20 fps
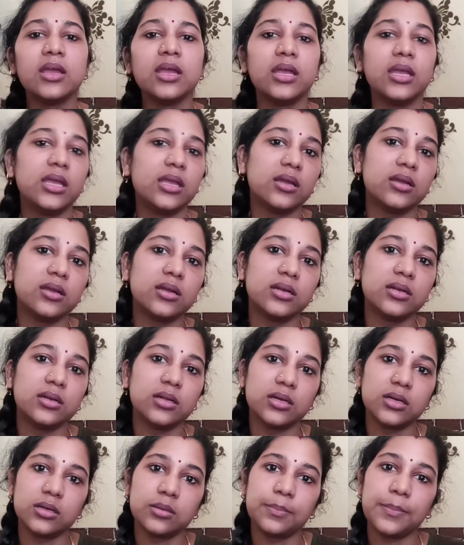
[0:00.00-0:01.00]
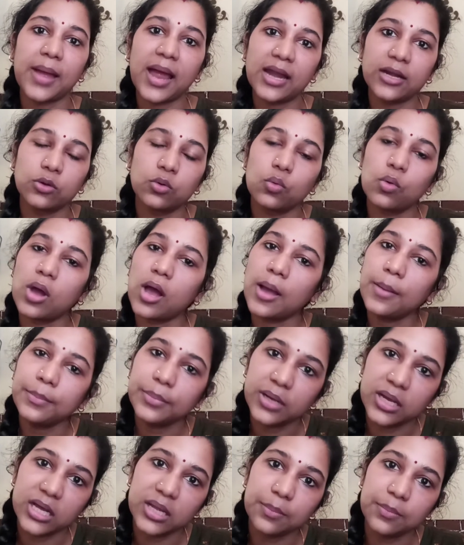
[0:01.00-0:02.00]
पैड को आप
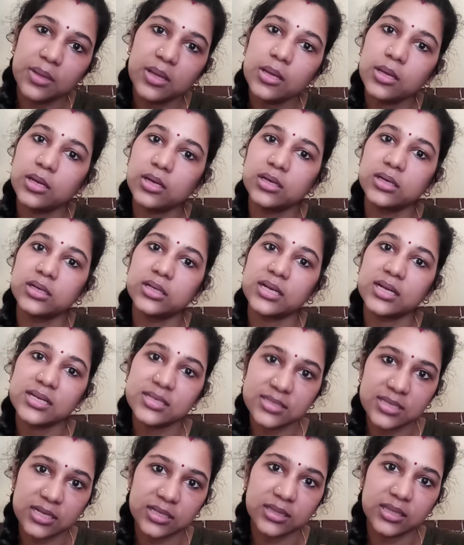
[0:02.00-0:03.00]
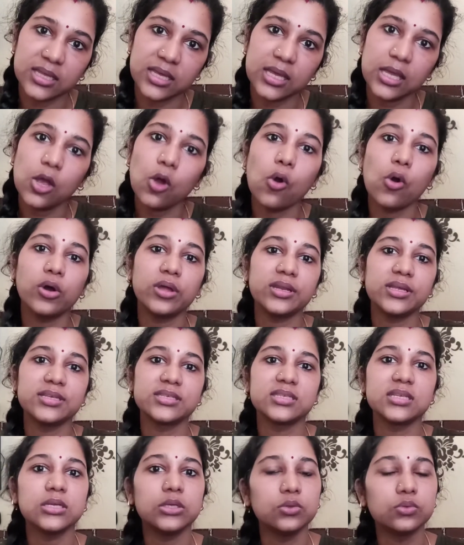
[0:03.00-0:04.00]
घर में रख सकते हैं और
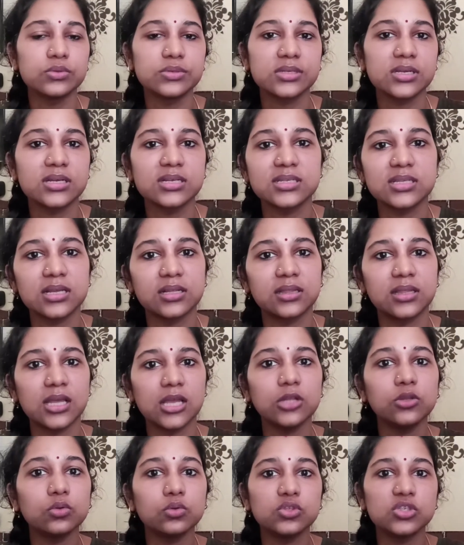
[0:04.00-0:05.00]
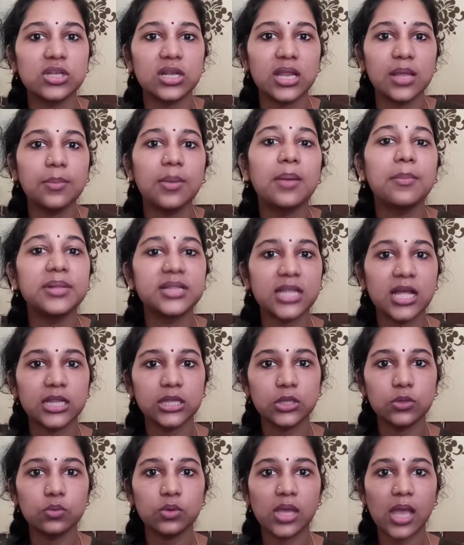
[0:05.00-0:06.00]
इसे यूज़ कर सकते हैं तो चलिए मैं बता
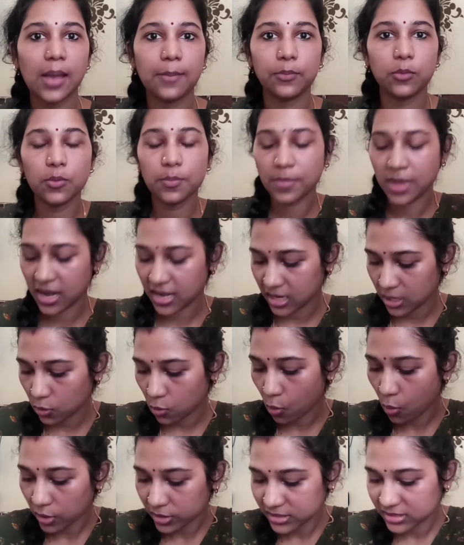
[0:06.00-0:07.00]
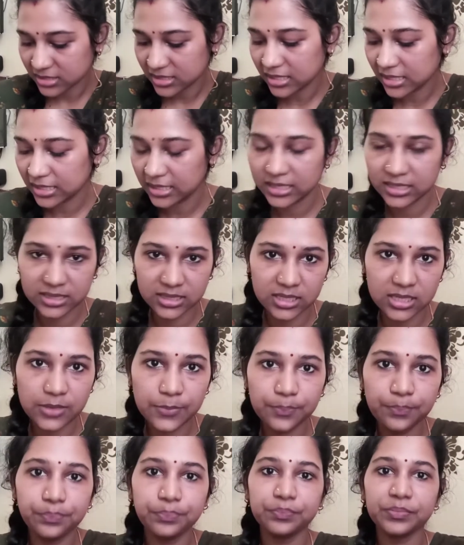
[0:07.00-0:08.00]
बताती हूँ कि आपको मैंने कौन सी ली थी
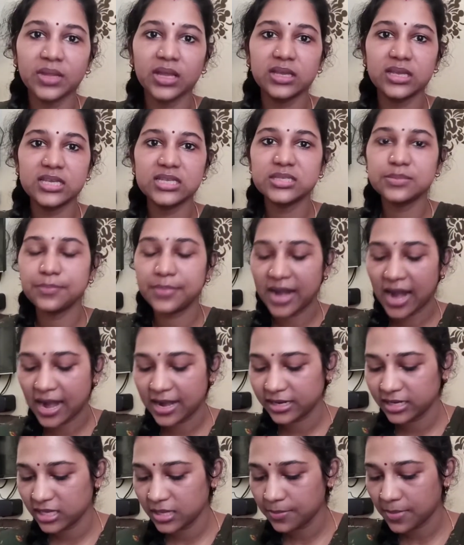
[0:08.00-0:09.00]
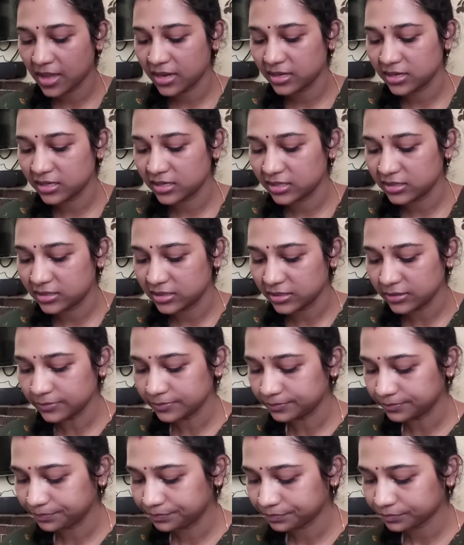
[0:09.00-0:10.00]
किस ब्रांड की मैंने ली थी
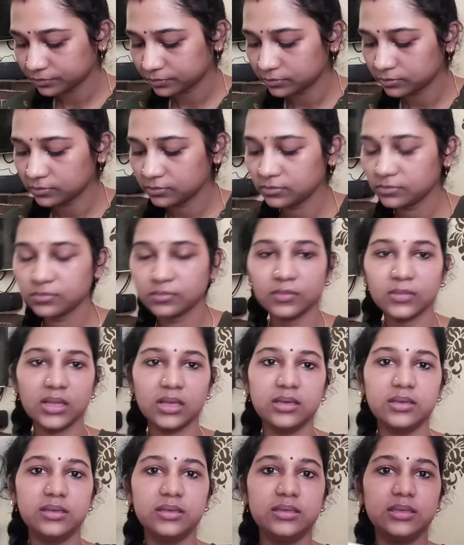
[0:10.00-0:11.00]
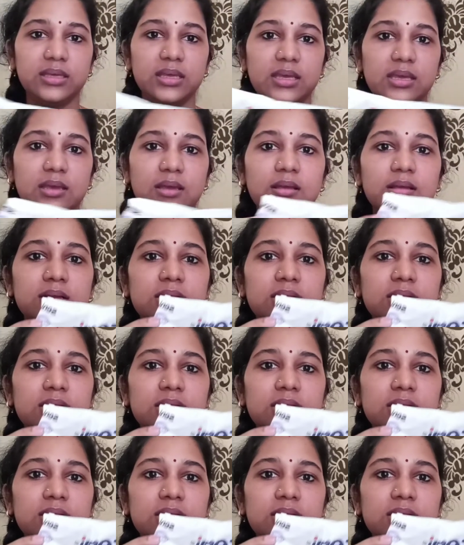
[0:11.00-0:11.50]
ये है